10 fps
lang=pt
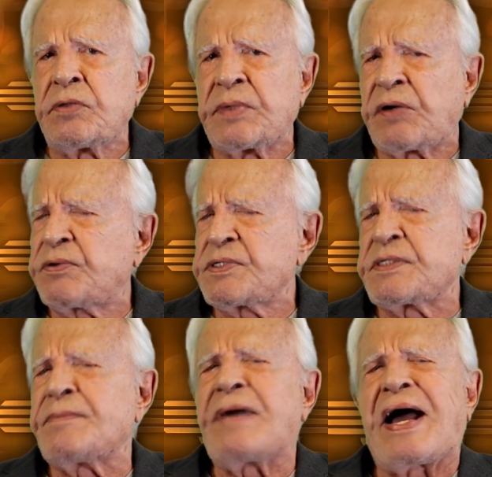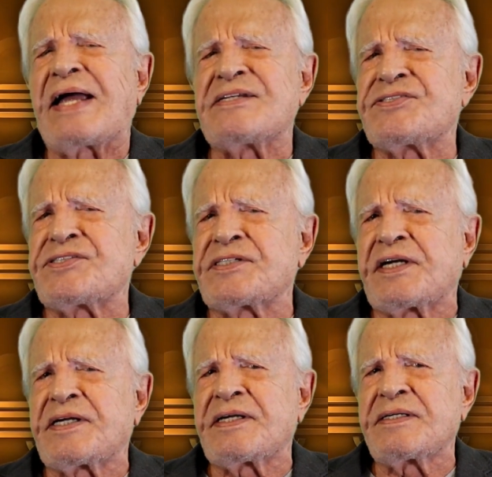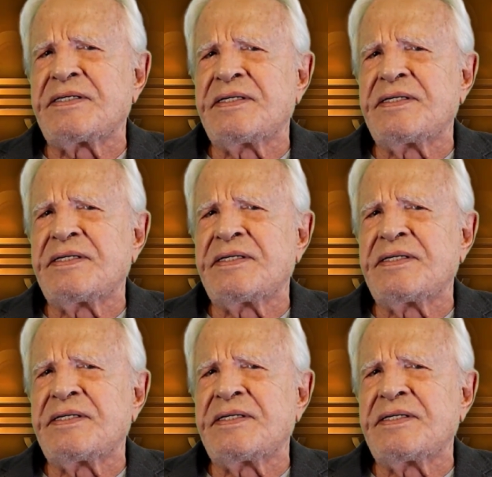é uma coisa mágica.